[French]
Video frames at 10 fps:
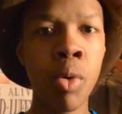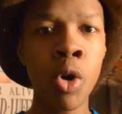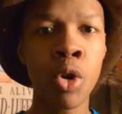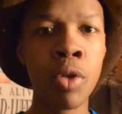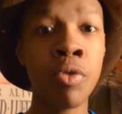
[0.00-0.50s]

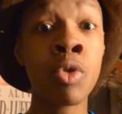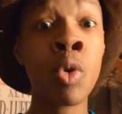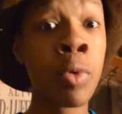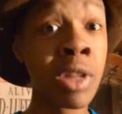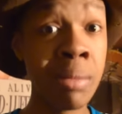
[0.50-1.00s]
Pour que vous
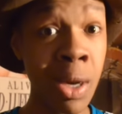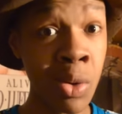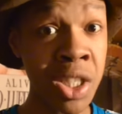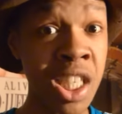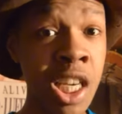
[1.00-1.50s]
compreniez ma
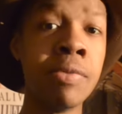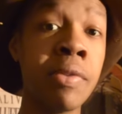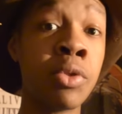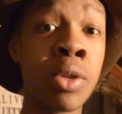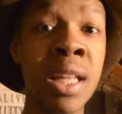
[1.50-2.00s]
logique, je
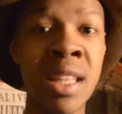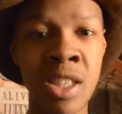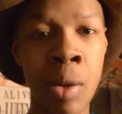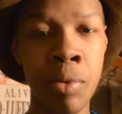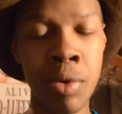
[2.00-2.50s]
vais vous donner un
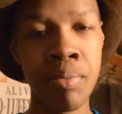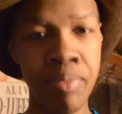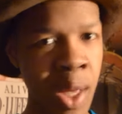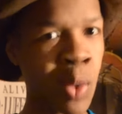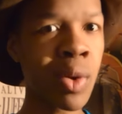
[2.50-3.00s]
exemple
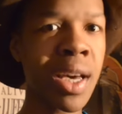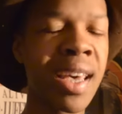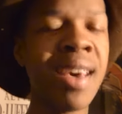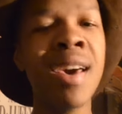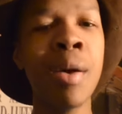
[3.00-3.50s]
bien concret.